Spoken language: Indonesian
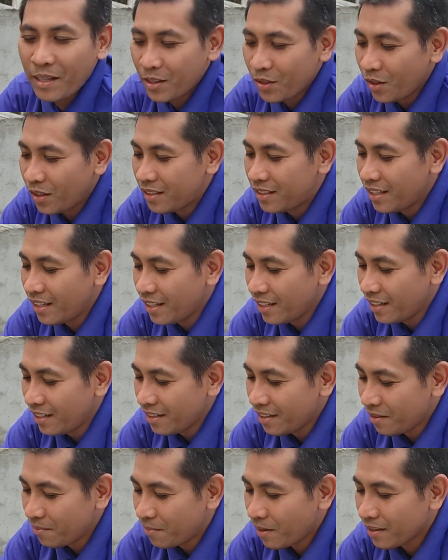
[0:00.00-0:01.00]

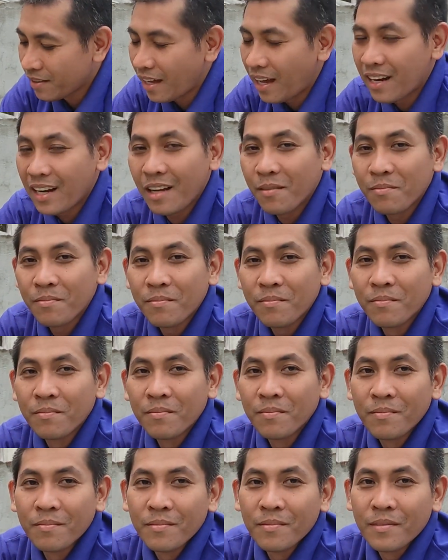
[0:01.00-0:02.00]
Metode bertanam
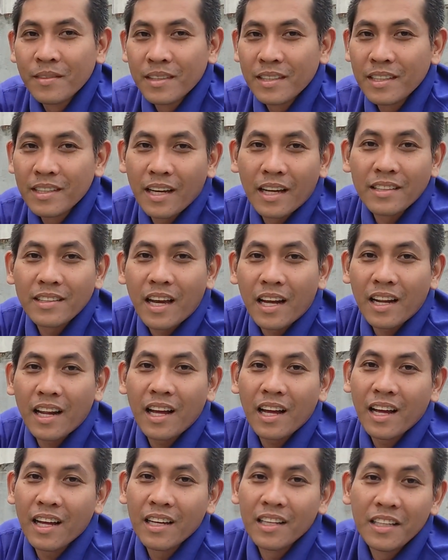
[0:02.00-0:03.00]
dengan
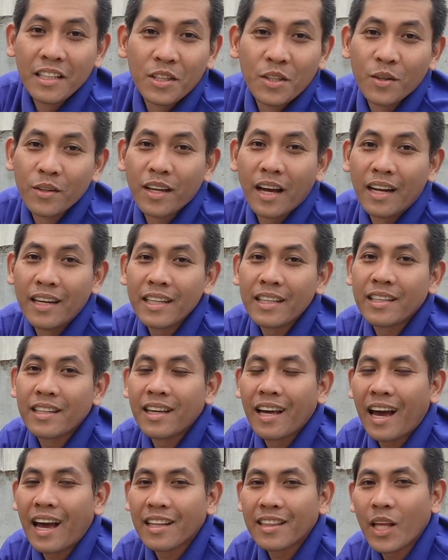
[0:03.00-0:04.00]
cara hidroganik
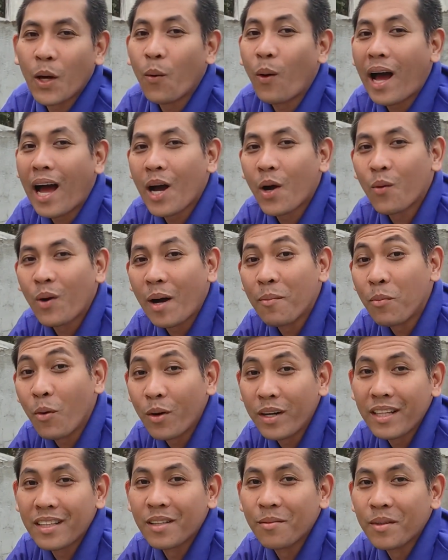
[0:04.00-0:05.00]
atau
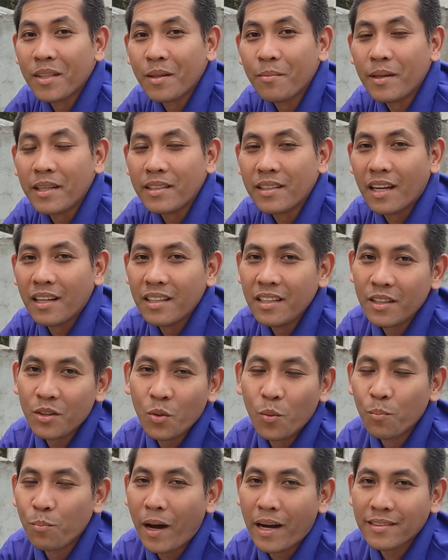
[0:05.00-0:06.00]
aquaponik, teman-teman. Jadi
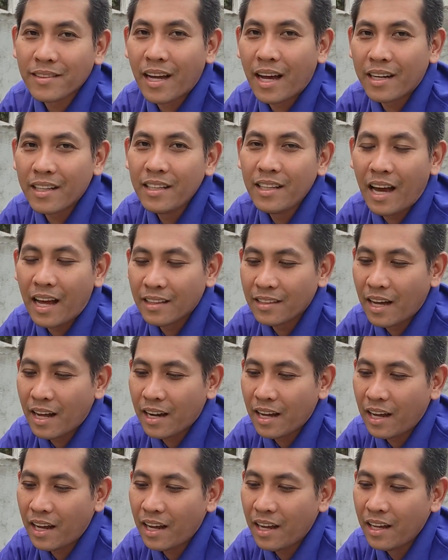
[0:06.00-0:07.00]
tumpang sari
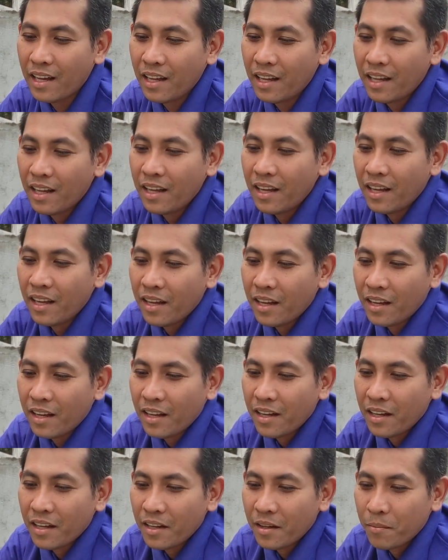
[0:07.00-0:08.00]
antara
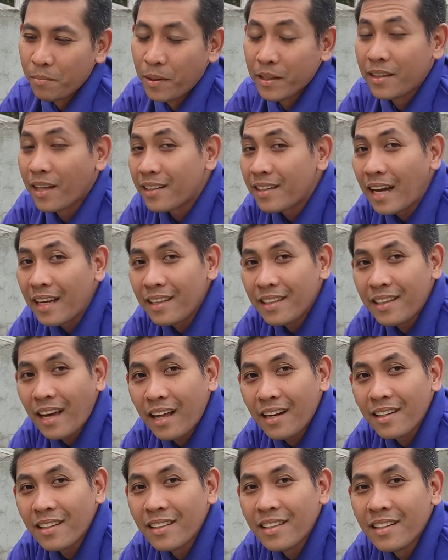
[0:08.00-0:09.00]
beternak
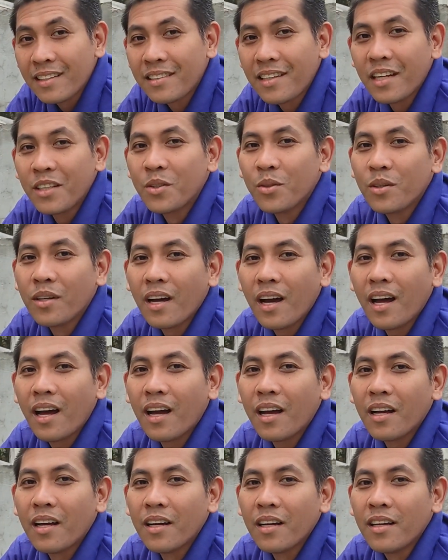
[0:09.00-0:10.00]
ikan dan
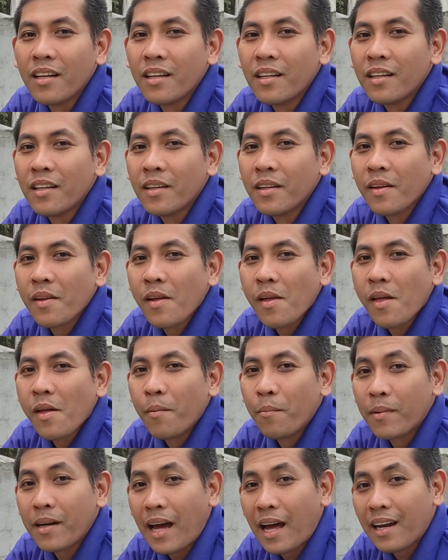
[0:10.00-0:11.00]
juga
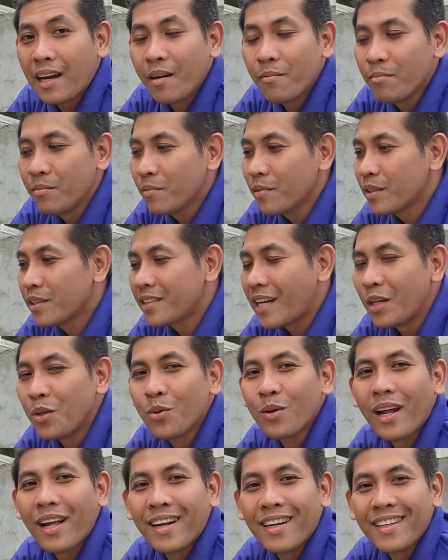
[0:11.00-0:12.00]
menanam
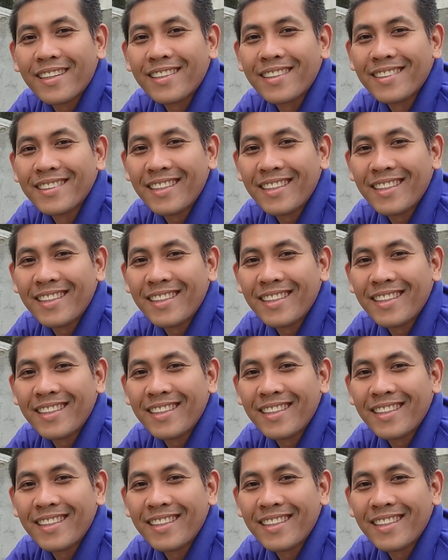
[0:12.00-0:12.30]
sayuran.